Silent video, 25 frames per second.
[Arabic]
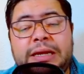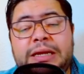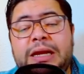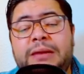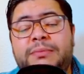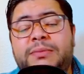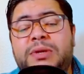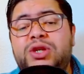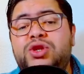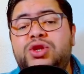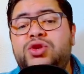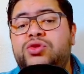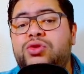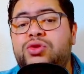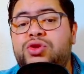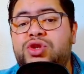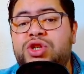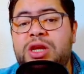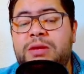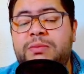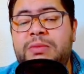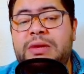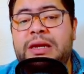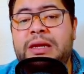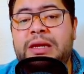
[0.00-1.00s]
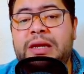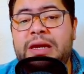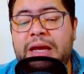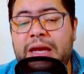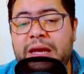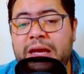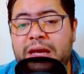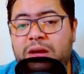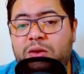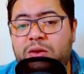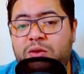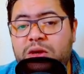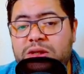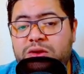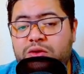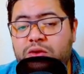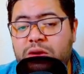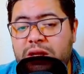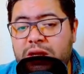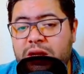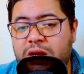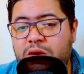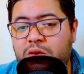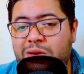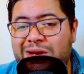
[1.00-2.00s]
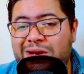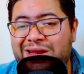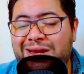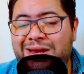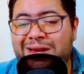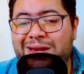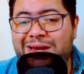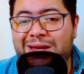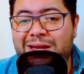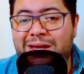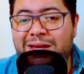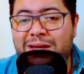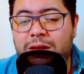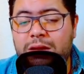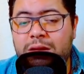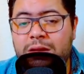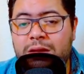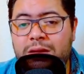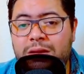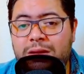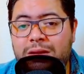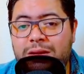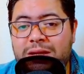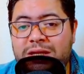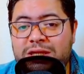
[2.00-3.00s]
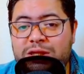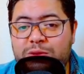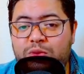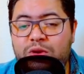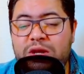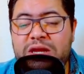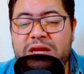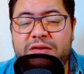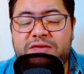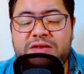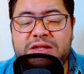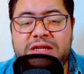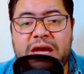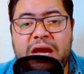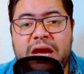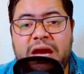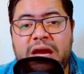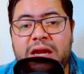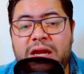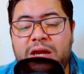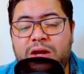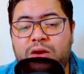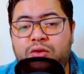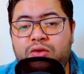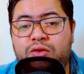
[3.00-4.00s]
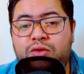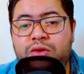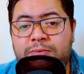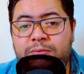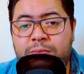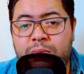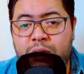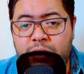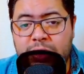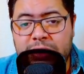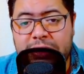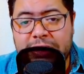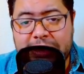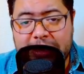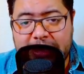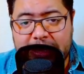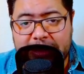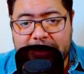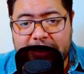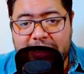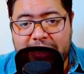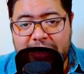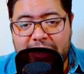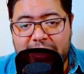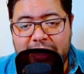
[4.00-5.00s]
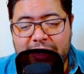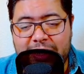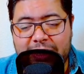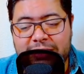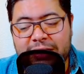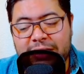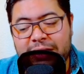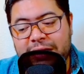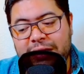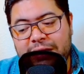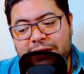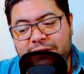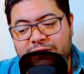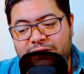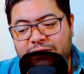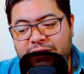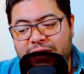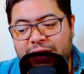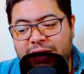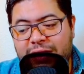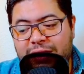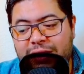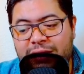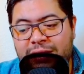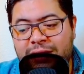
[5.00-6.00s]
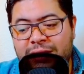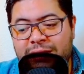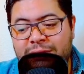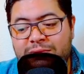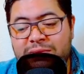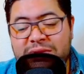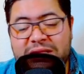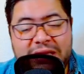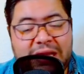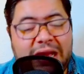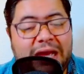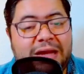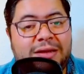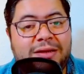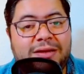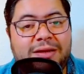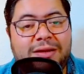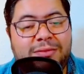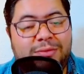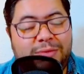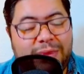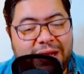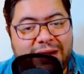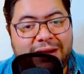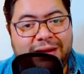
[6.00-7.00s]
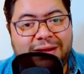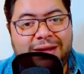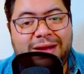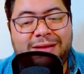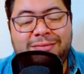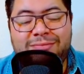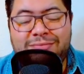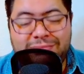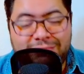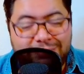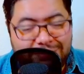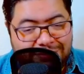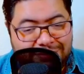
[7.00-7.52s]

كنبغي نشكر جميع الاخوات والاخوان اللي آه، كتبوا لي في التعاليق ونبهوني على هذا الخلاط فمزيان آه، بركه